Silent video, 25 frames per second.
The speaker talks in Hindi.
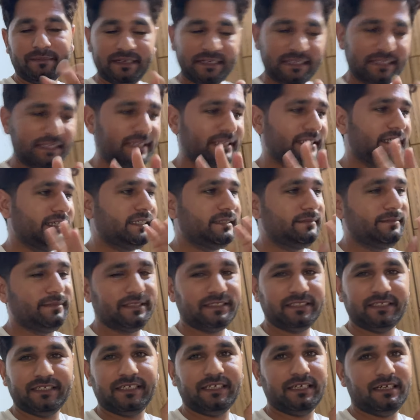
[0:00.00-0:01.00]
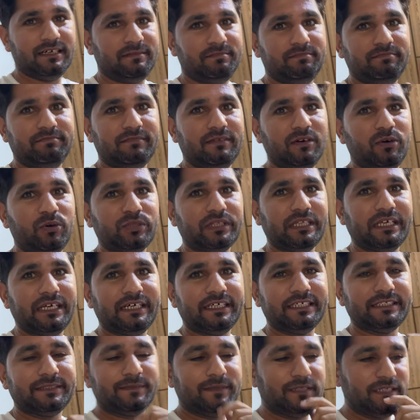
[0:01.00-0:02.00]
बढ़ जाता है जब बच्चे ये आप होते हैं
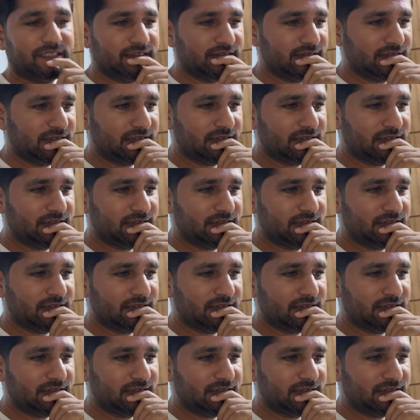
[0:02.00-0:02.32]
आसपास